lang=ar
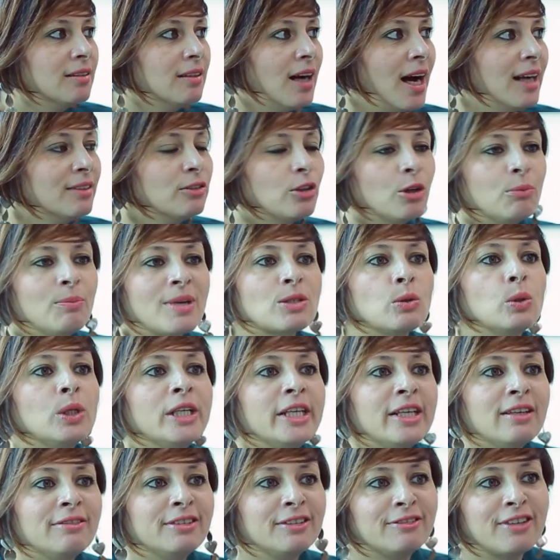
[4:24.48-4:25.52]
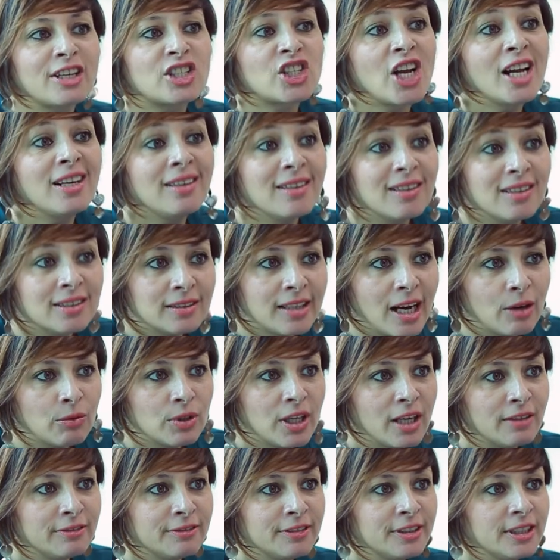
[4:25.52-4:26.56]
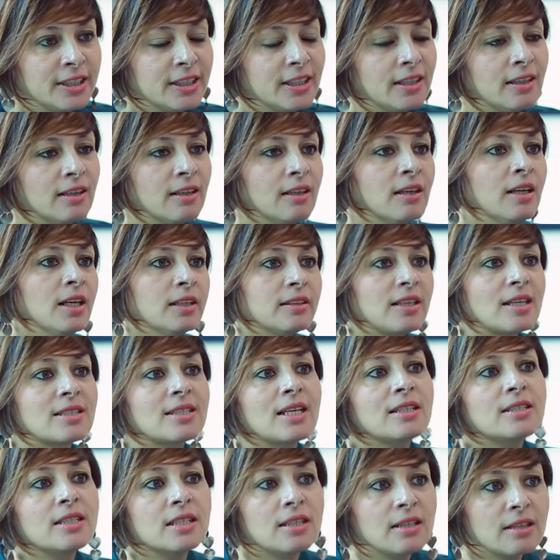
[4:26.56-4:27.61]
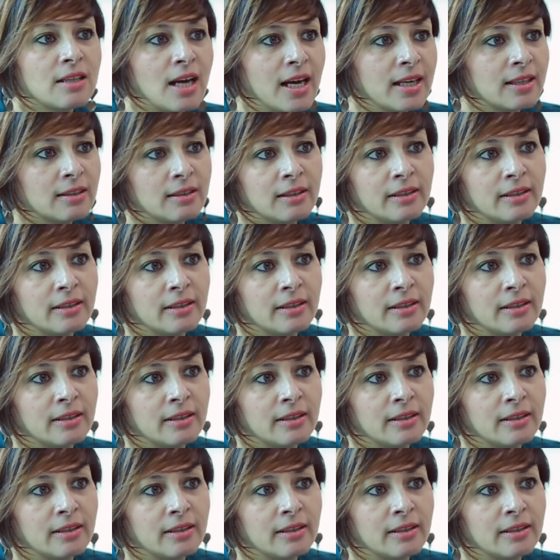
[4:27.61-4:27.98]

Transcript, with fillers: عندهم مسؤوليه في فشل الدوله في آه، تصدي لظاهره